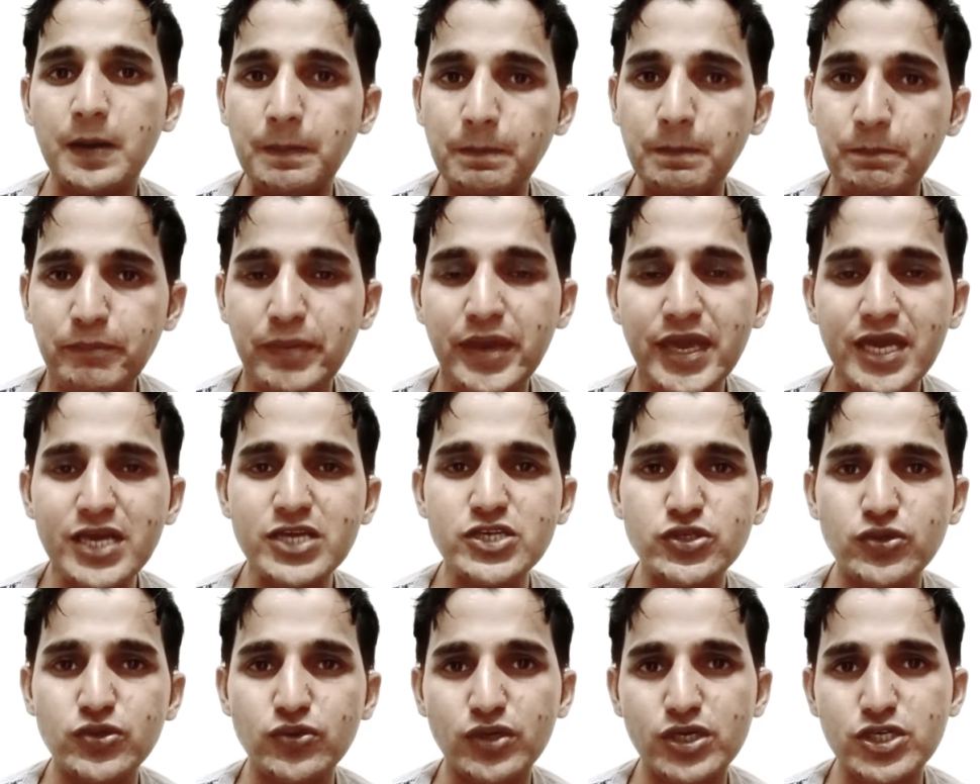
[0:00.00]

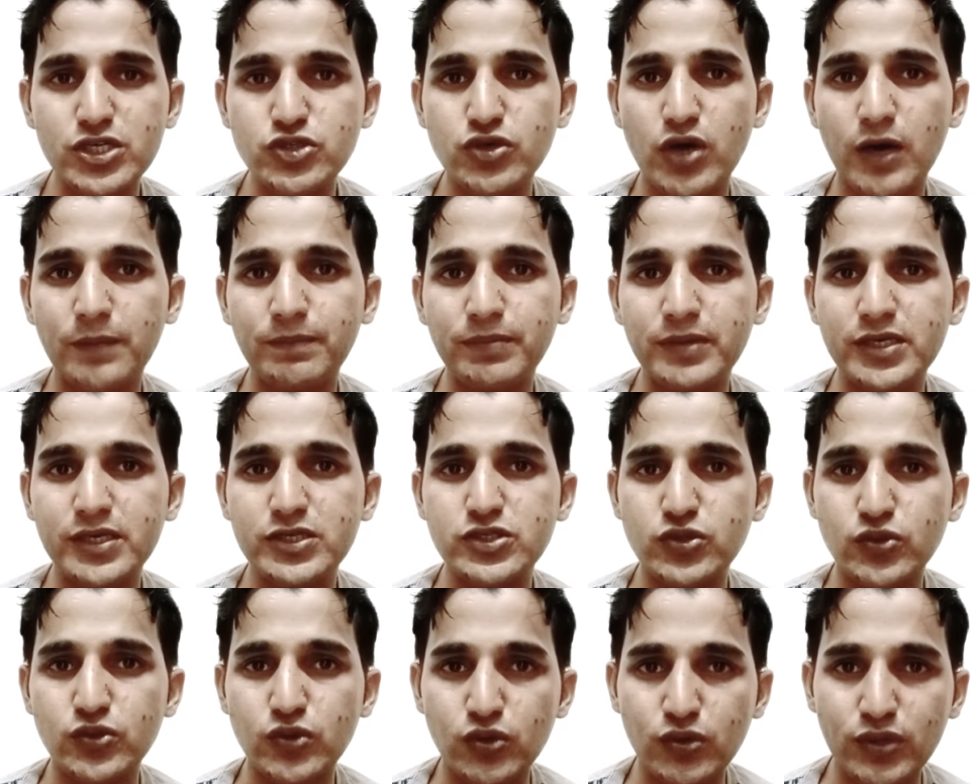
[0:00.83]
मेक श्योर sure कि जो आपकी
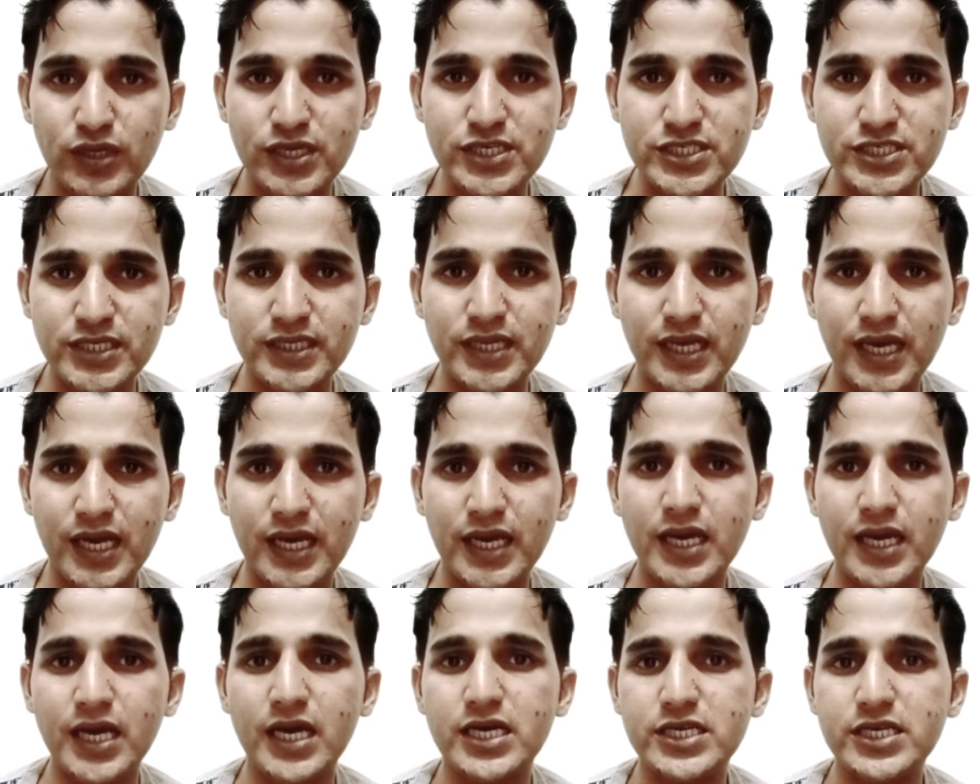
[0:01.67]
जो लोकेशन
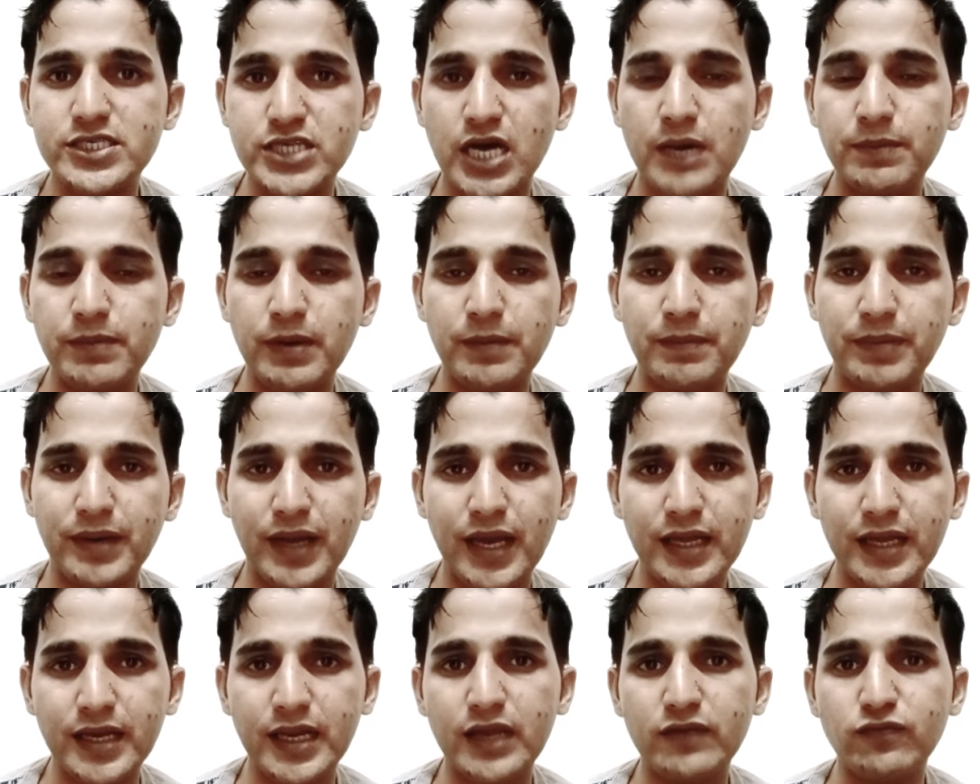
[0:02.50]
है जहाँ पर आप
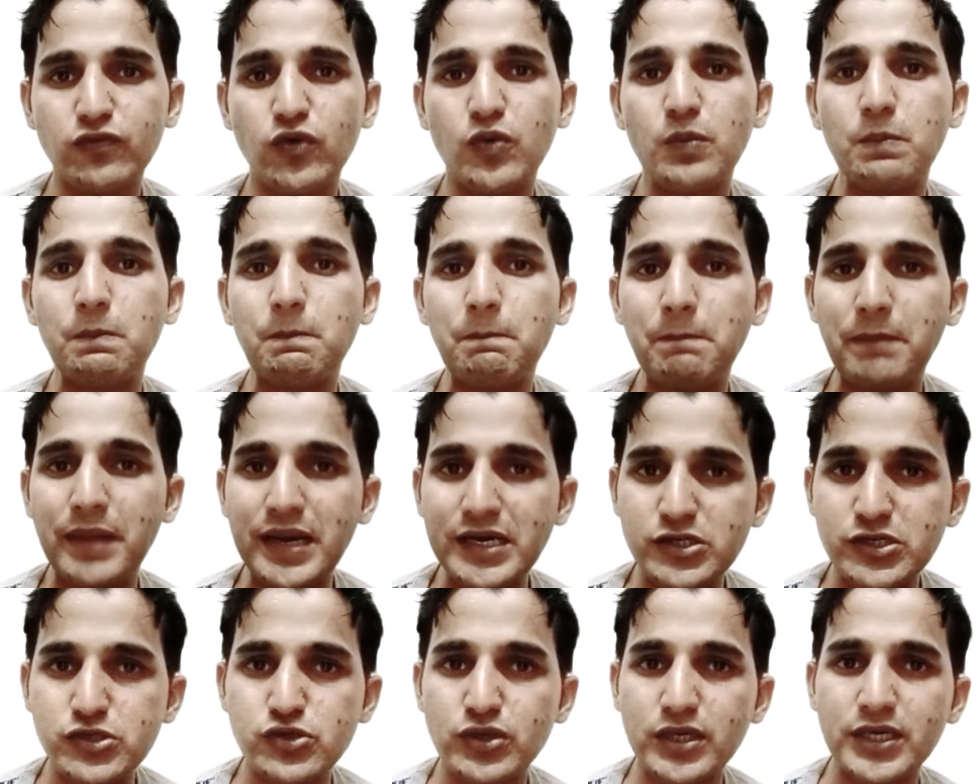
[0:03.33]
रह रहे हैं वो
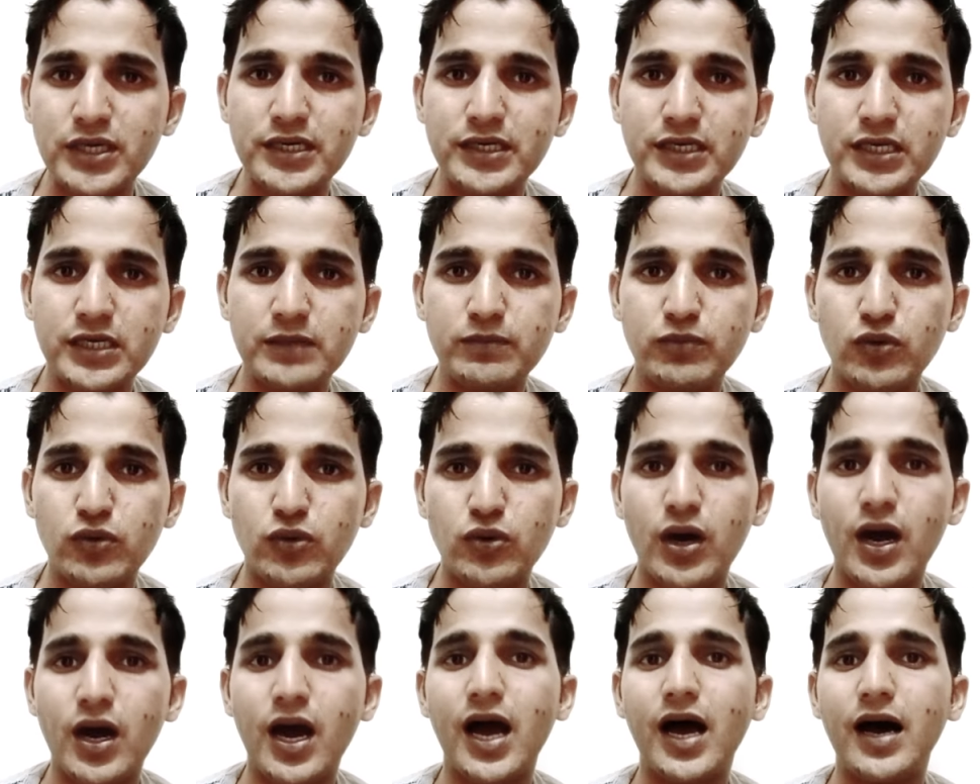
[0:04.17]
मेट्रो के करीब
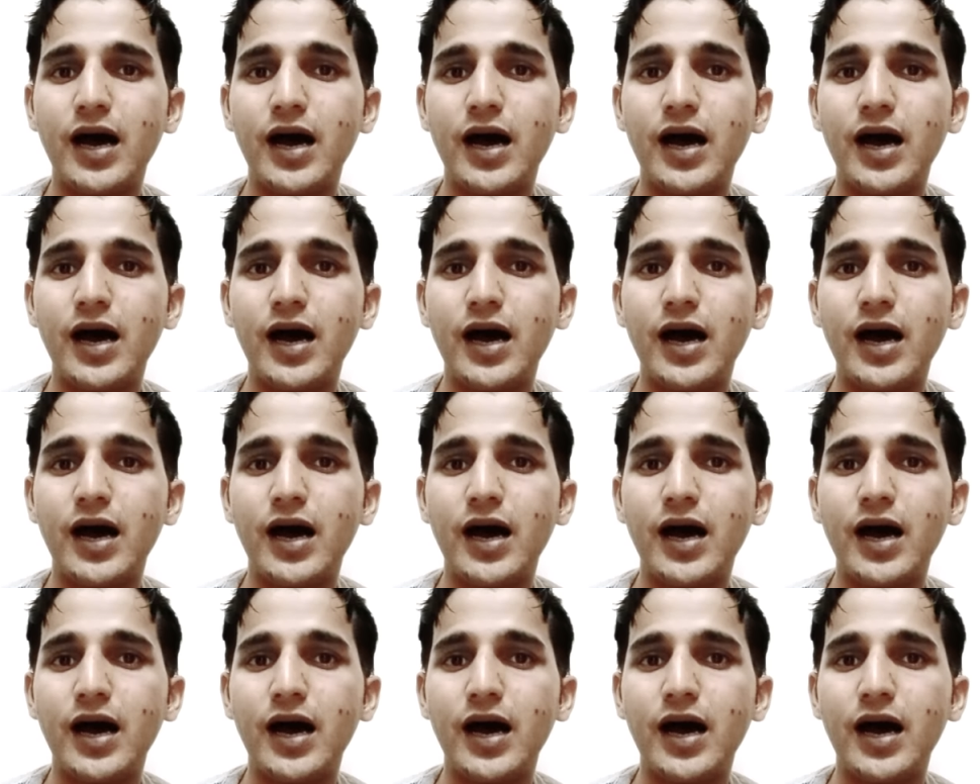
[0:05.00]
हो